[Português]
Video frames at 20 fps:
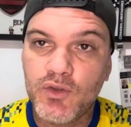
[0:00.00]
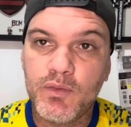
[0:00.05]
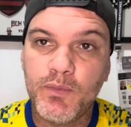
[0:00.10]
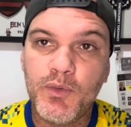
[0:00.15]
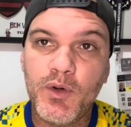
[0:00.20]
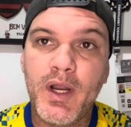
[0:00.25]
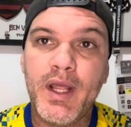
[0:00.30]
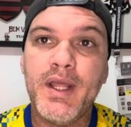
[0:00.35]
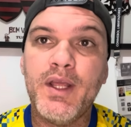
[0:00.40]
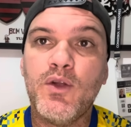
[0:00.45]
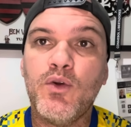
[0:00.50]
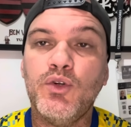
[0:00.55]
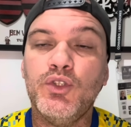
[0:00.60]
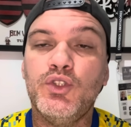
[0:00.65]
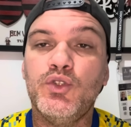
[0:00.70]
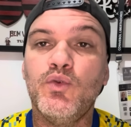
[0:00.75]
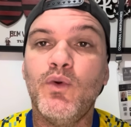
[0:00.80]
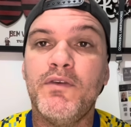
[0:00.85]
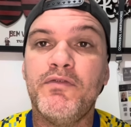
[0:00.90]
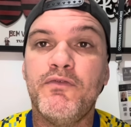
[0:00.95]
Bruno Henrique
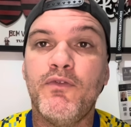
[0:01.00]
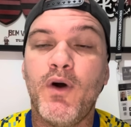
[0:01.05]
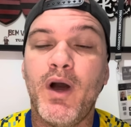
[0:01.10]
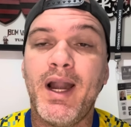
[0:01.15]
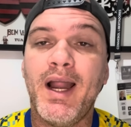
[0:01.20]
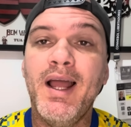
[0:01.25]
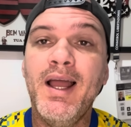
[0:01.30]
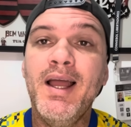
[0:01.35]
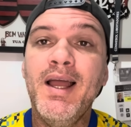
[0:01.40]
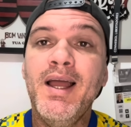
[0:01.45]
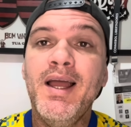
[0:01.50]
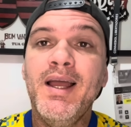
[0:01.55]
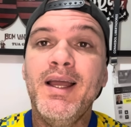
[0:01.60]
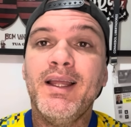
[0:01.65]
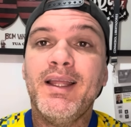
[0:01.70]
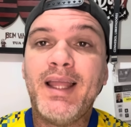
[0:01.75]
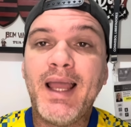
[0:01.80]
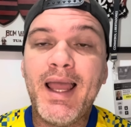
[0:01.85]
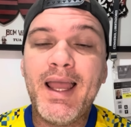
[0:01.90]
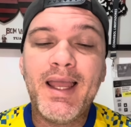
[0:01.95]
continua fora.
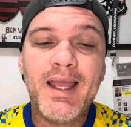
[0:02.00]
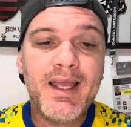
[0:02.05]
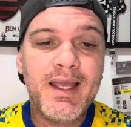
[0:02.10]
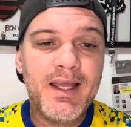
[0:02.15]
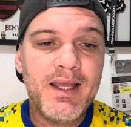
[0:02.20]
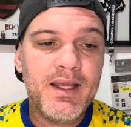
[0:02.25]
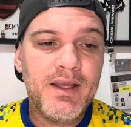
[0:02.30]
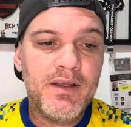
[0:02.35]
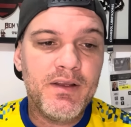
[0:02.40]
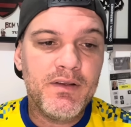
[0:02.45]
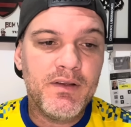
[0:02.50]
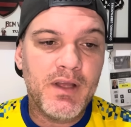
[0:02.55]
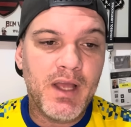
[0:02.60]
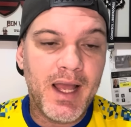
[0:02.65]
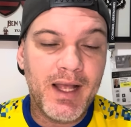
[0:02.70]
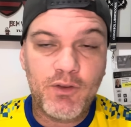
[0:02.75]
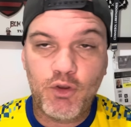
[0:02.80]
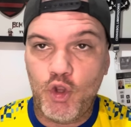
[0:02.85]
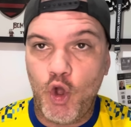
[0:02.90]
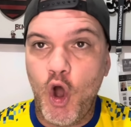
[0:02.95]
Quem
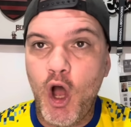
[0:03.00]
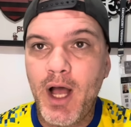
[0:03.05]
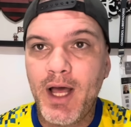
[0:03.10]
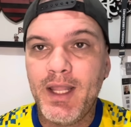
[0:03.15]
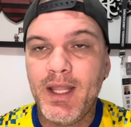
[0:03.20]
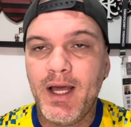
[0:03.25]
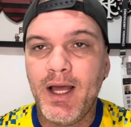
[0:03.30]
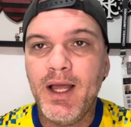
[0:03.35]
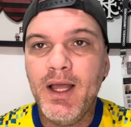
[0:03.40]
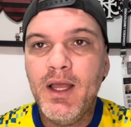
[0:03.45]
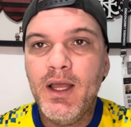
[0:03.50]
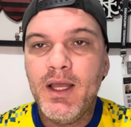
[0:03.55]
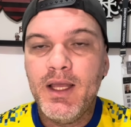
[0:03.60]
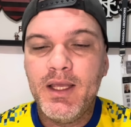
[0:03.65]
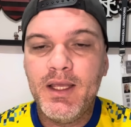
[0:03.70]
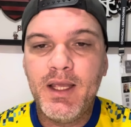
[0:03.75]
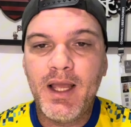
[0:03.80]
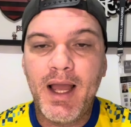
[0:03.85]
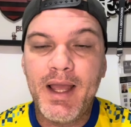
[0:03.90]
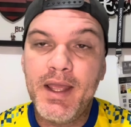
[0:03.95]
retorna,
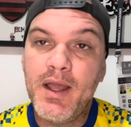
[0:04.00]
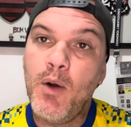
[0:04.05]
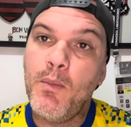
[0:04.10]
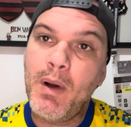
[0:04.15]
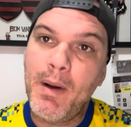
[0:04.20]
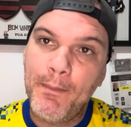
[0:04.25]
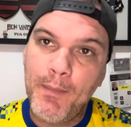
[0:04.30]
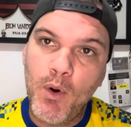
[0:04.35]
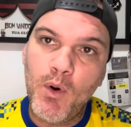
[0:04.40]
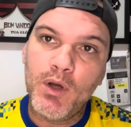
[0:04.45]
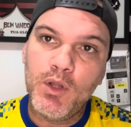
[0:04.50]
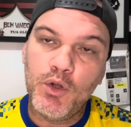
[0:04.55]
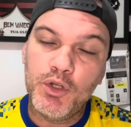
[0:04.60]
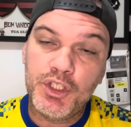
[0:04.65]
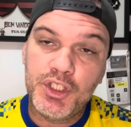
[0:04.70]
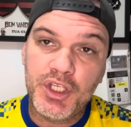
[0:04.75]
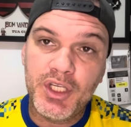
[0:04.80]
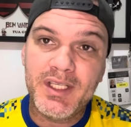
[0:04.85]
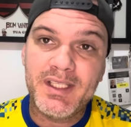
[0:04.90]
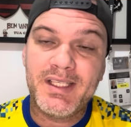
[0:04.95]
e aí é uma boa
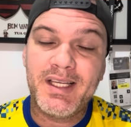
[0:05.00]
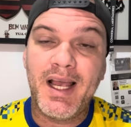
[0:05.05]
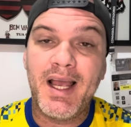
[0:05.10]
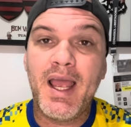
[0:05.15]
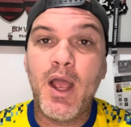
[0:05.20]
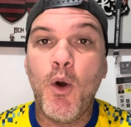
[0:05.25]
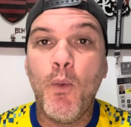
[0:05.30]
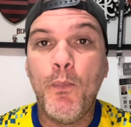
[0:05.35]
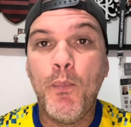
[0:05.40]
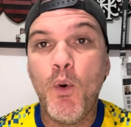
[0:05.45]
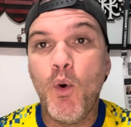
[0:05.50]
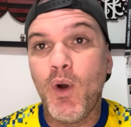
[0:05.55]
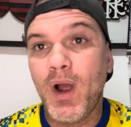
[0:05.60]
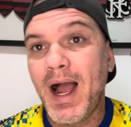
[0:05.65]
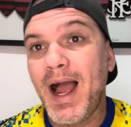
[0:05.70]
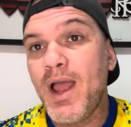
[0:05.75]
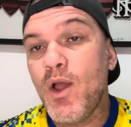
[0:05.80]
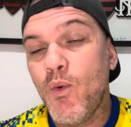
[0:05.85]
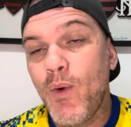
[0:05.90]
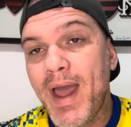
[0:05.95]
notícia, é o
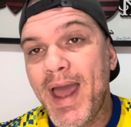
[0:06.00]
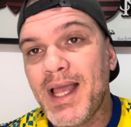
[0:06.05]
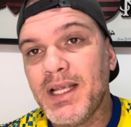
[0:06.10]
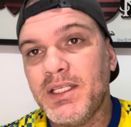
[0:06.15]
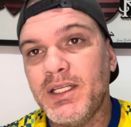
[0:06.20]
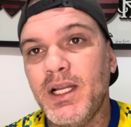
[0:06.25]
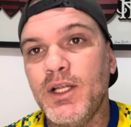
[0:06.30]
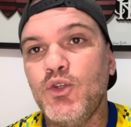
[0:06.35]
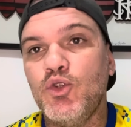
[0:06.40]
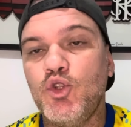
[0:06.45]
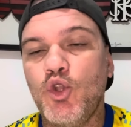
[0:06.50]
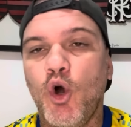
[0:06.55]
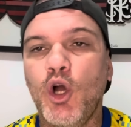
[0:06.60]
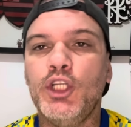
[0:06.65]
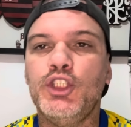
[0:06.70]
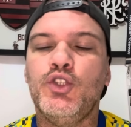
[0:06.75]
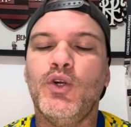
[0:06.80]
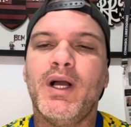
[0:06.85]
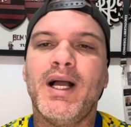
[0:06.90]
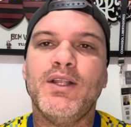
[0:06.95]
Pulgar e o Wesley. Dois
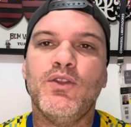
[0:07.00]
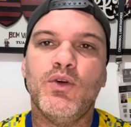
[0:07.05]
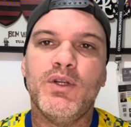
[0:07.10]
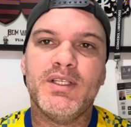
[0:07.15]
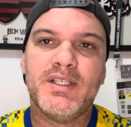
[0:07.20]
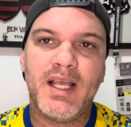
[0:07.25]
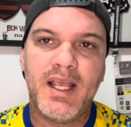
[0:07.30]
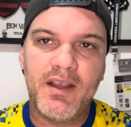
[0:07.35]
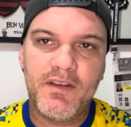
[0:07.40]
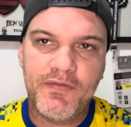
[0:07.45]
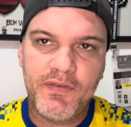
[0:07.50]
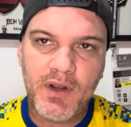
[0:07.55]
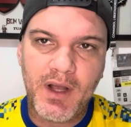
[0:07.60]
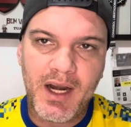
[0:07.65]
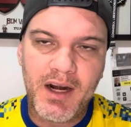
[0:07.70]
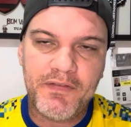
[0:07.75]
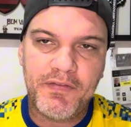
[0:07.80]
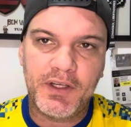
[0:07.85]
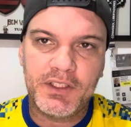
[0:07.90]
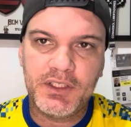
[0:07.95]
jogadores aí que
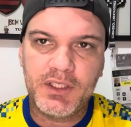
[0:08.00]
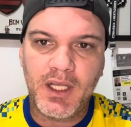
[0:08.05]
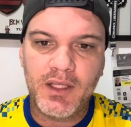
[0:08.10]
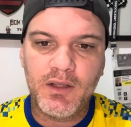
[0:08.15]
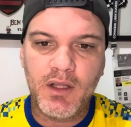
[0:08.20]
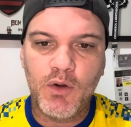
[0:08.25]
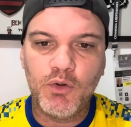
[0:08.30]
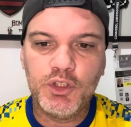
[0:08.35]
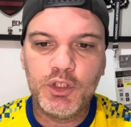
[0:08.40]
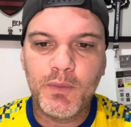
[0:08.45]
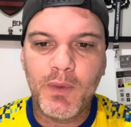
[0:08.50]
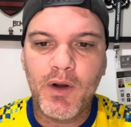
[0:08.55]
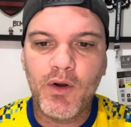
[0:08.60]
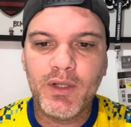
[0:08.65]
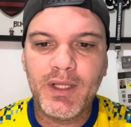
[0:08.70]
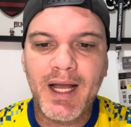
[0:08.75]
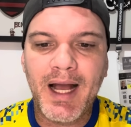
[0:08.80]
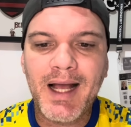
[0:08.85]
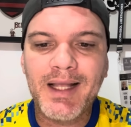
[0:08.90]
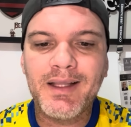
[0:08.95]
ficaram afastados na última
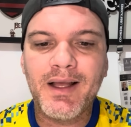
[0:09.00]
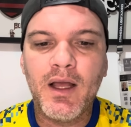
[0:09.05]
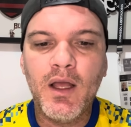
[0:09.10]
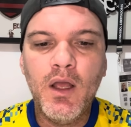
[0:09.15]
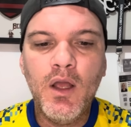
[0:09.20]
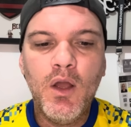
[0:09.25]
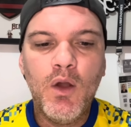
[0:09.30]
rodada.